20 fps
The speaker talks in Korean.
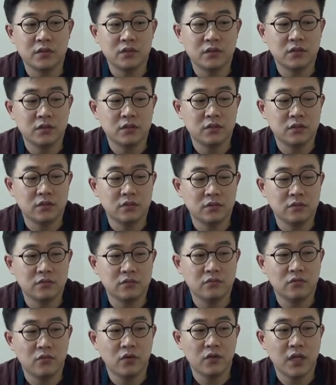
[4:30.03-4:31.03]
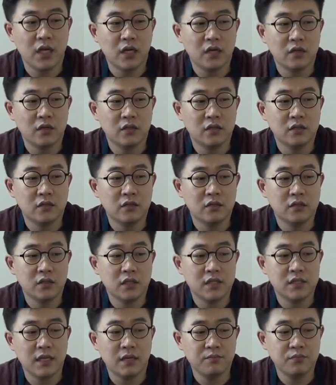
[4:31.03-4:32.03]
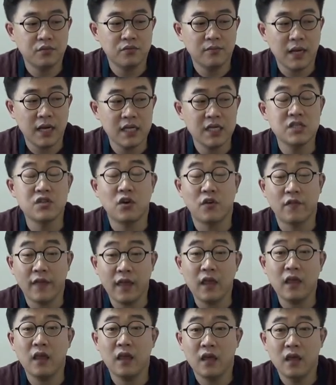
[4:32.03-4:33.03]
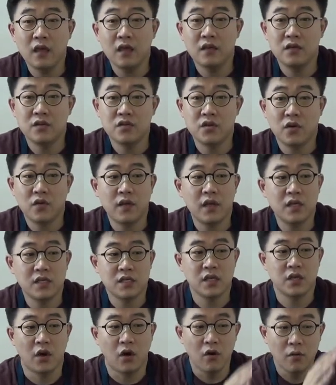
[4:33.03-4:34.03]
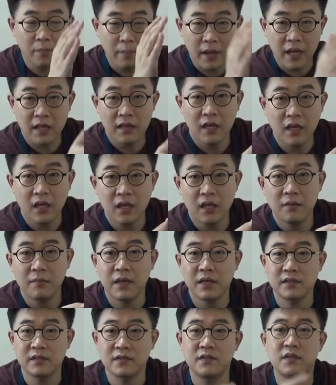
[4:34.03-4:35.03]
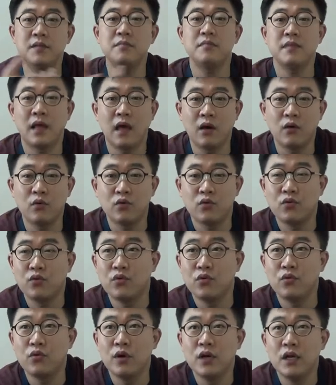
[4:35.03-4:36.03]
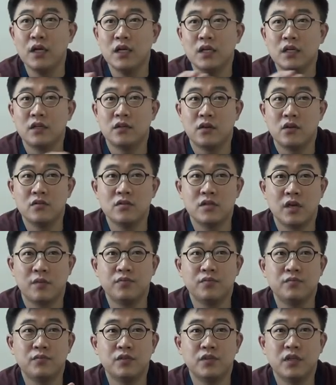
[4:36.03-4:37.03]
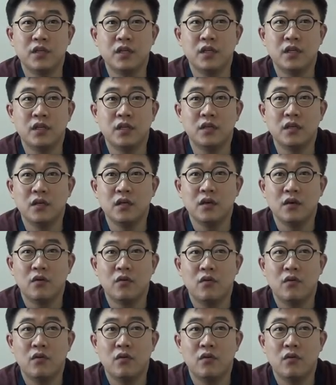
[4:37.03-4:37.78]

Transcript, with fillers: 그 워낙 이 상품 하기 전에 그 전에 이제 열판에 막 스팀 나오고 그런 제품들이